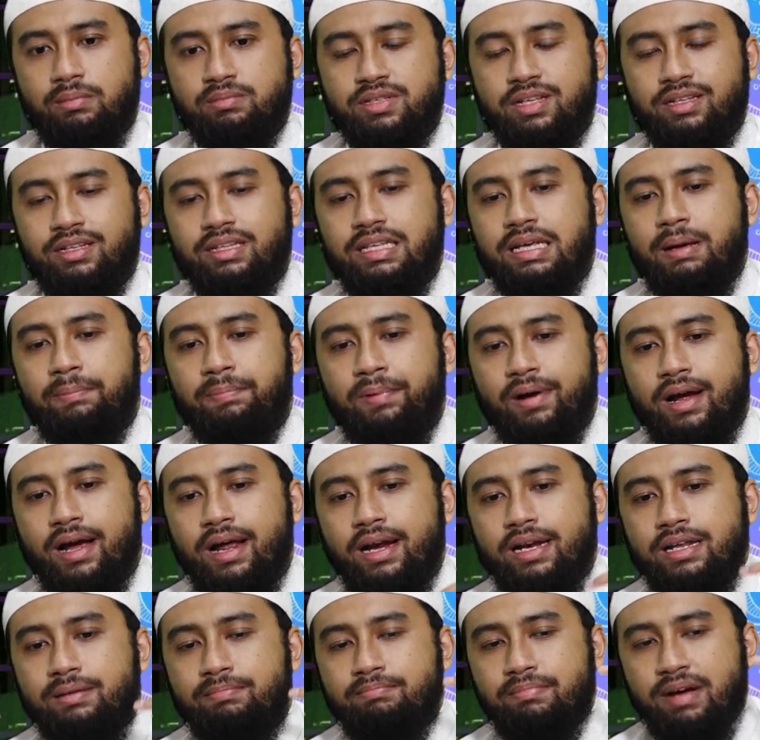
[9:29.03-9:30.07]
setiap
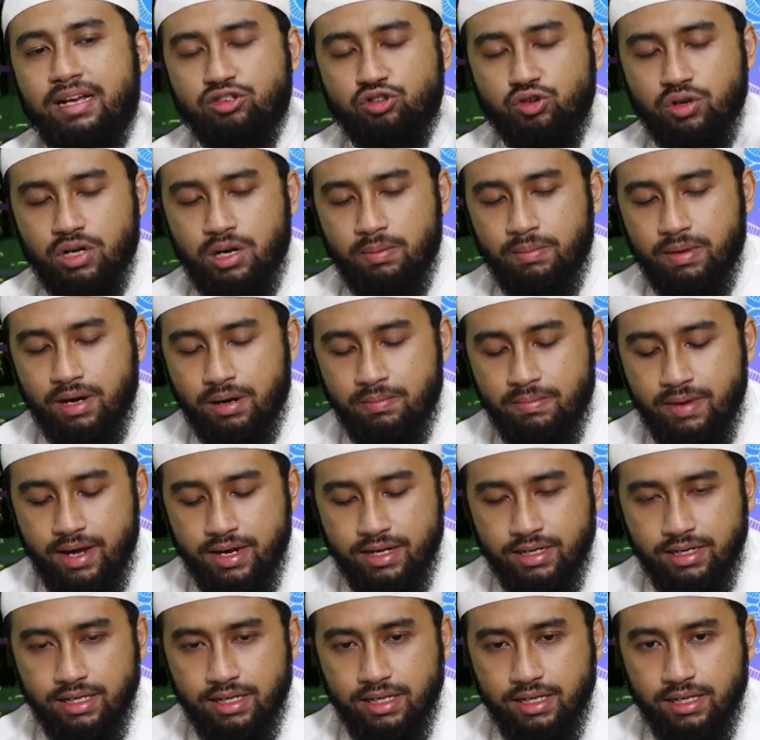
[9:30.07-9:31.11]
kali masuk kamar
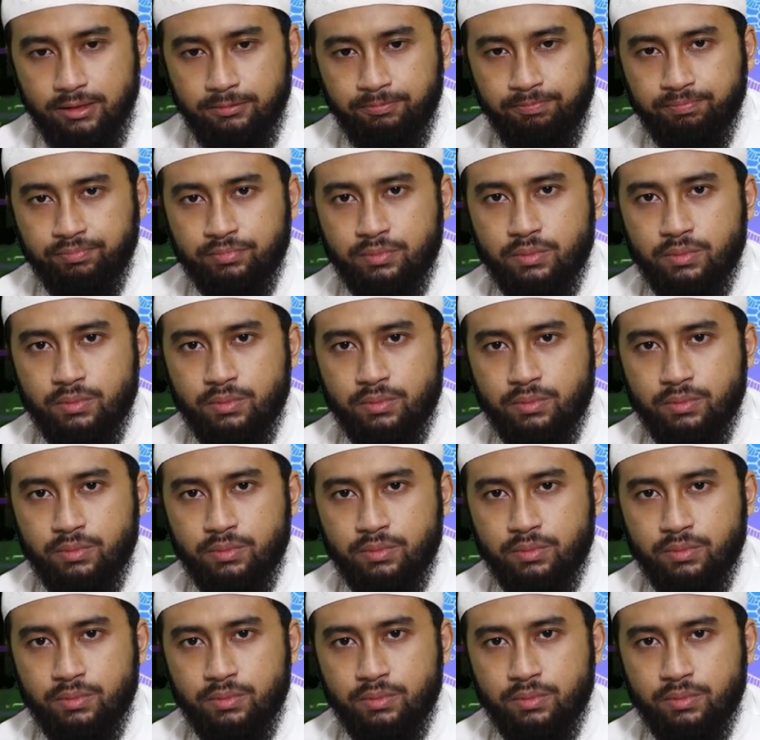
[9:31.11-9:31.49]
mandi